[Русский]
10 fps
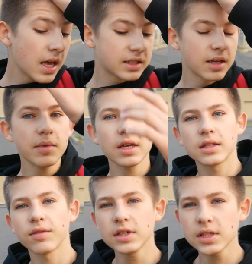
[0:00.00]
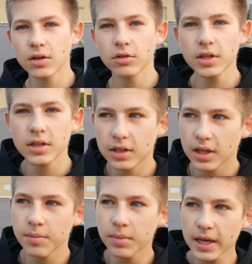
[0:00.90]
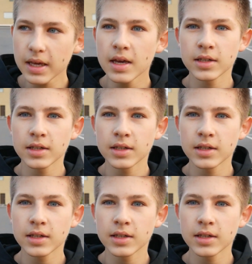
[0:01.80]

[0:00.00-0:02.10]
заметьте, вы заходите на eBay,